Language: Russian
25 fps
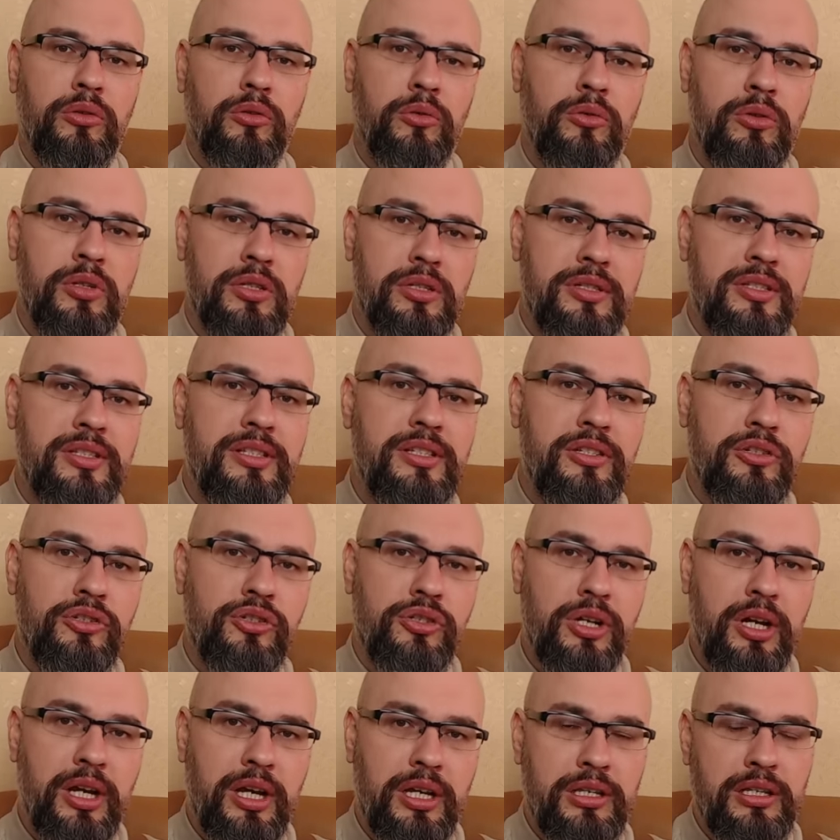о
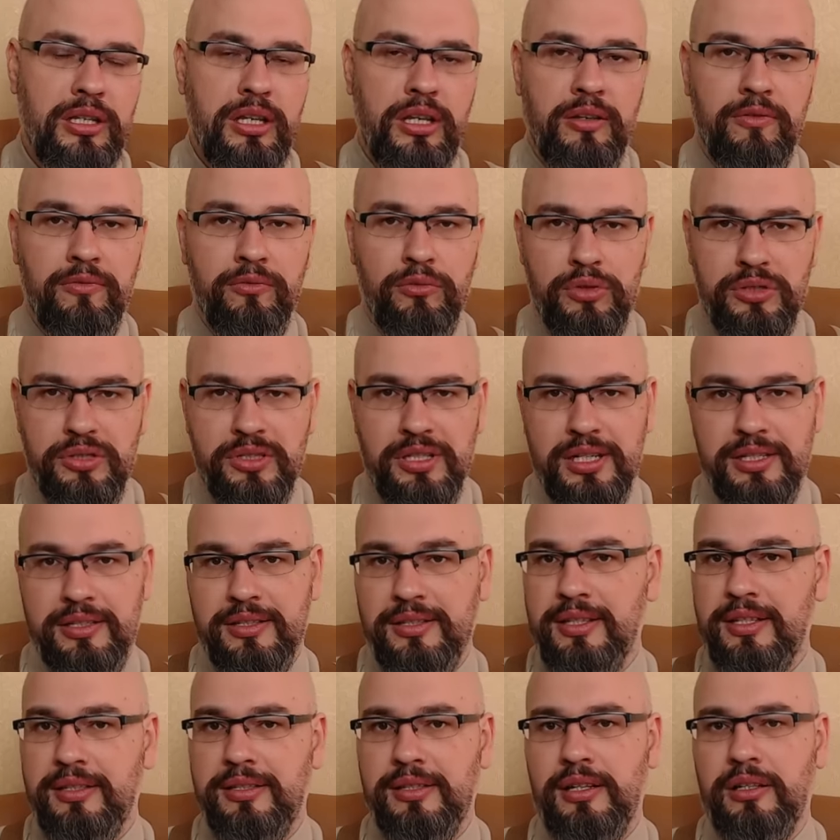снижении
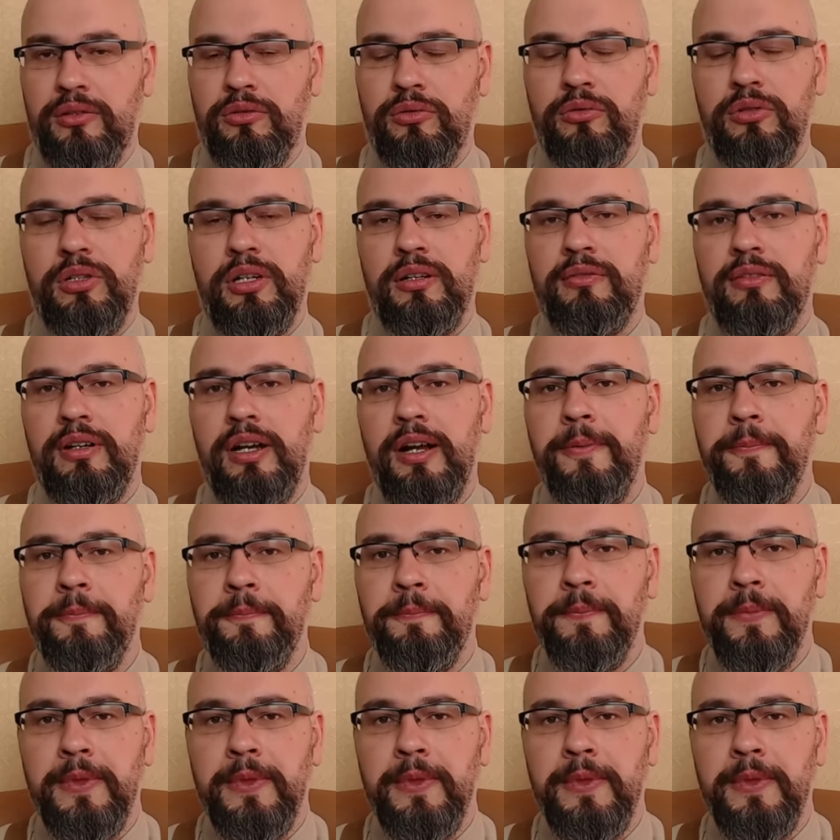возраста, с которого